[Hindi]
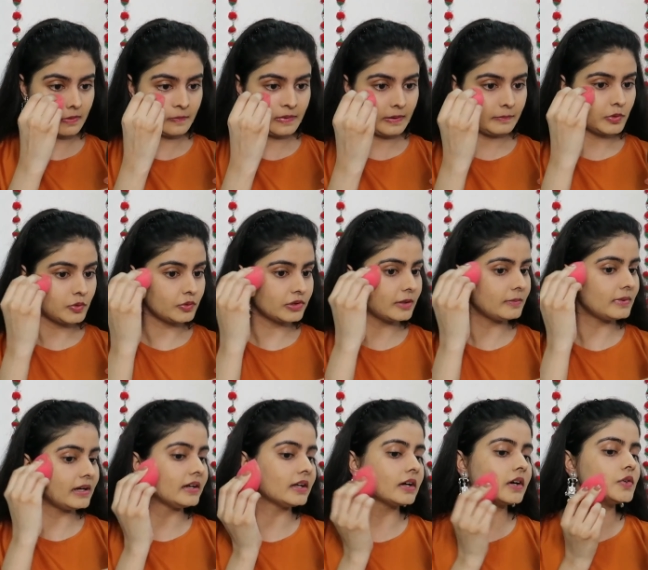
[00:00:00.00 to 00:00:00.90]
अब मैं ब्यूटी
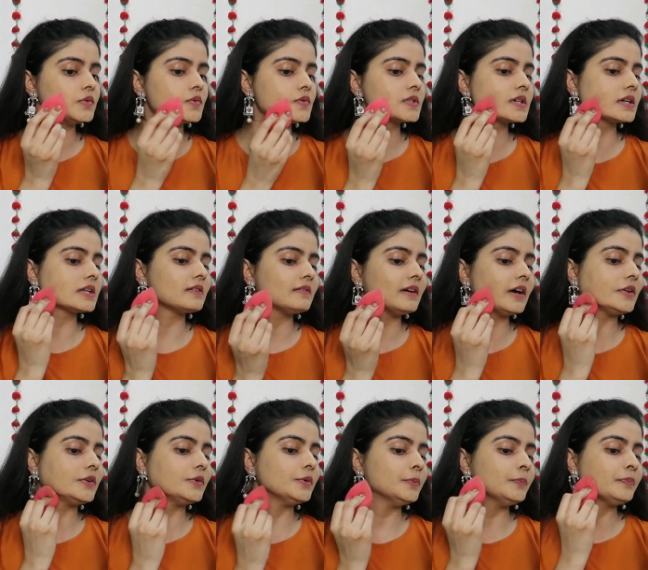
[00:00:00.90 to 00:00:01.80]
ब्लेंडर का यूज़ करने
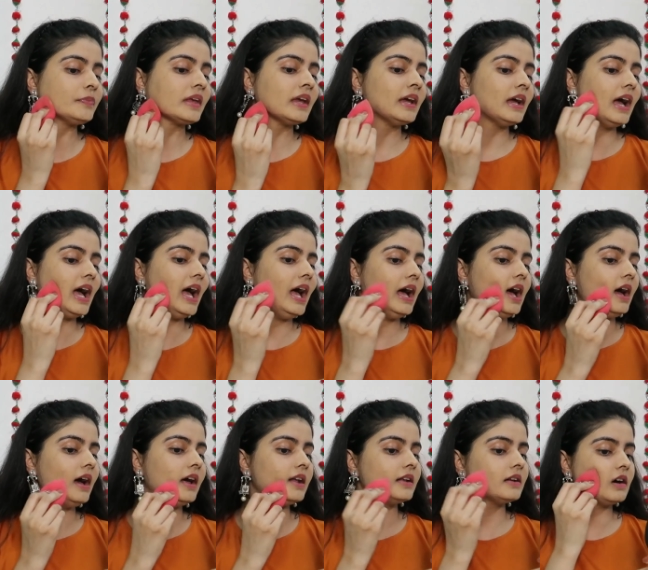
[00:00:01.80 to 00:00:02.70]
वाली हूँ
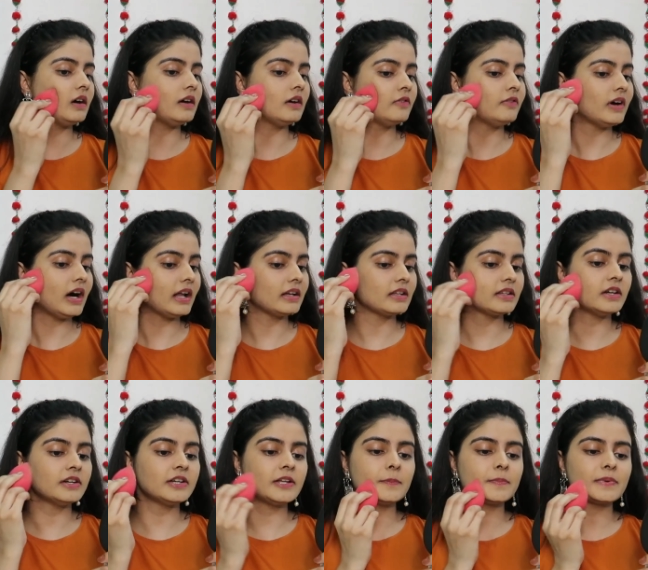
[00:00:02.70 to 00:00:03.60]
एंड
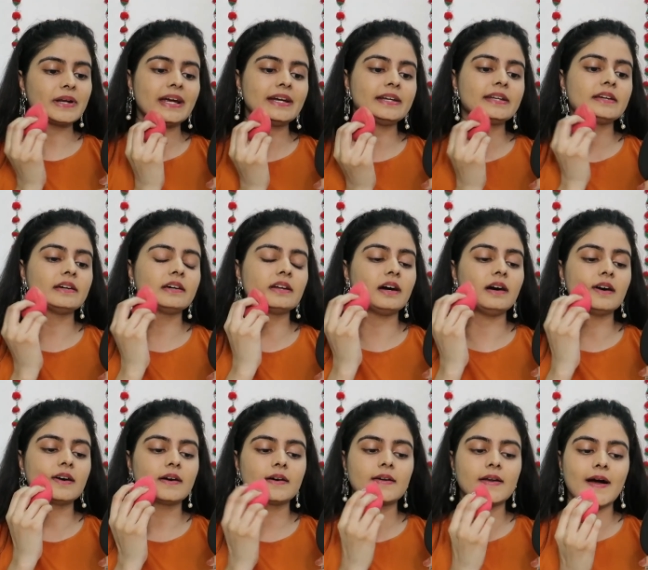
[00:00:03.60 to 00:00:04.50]
अनदर टिप राइट हेयर
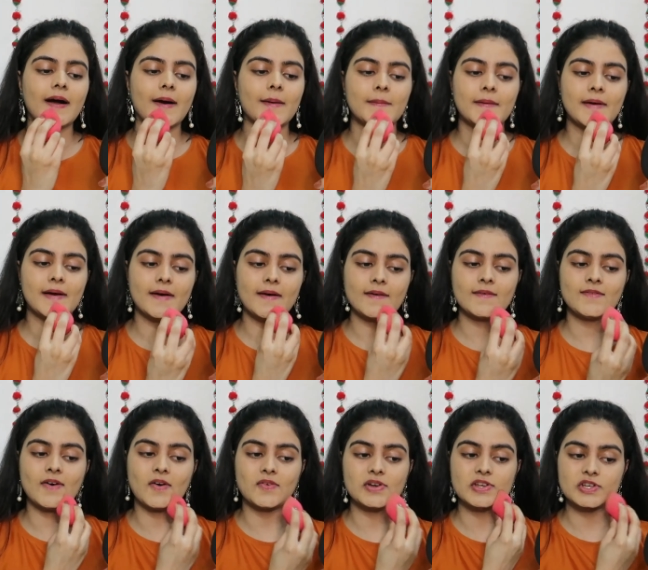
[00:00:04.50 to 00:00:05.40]
अगर आपका
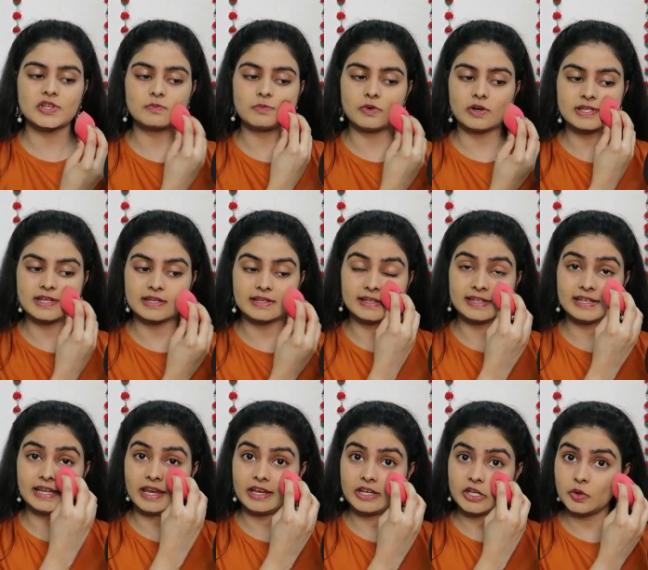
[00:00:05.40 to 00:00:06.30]
फाउंडेशन बहुत ज़्यादा
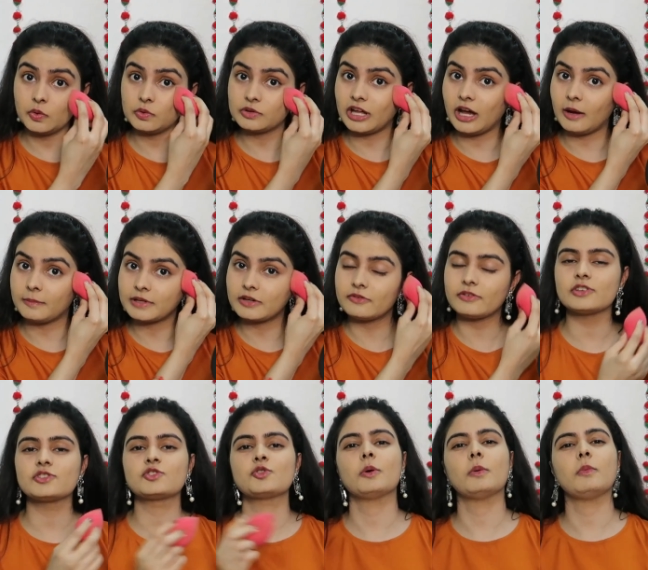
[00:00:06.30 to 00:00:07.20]
केकी होता है आपके
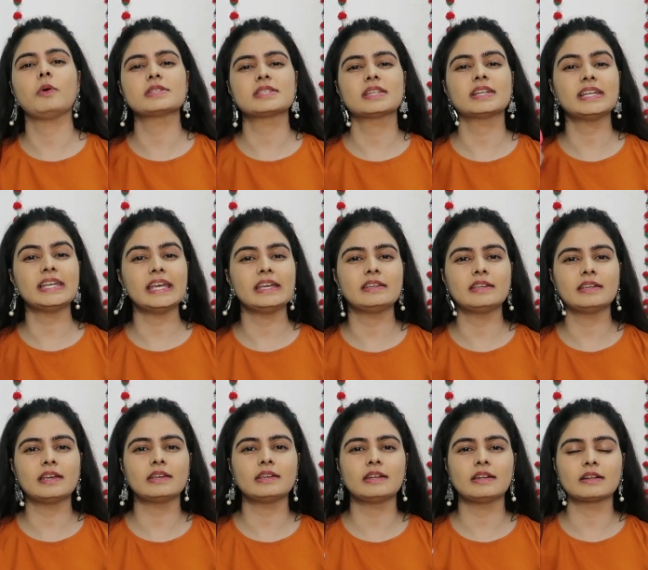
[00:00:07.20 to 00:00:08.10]
फेस के ऊपर बहुत ज़्यादा
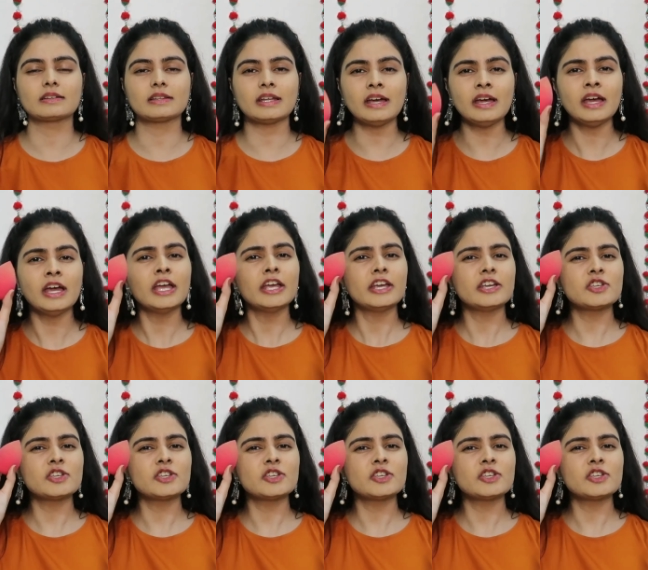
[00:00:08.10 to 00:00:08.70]
केकी केकी लगता है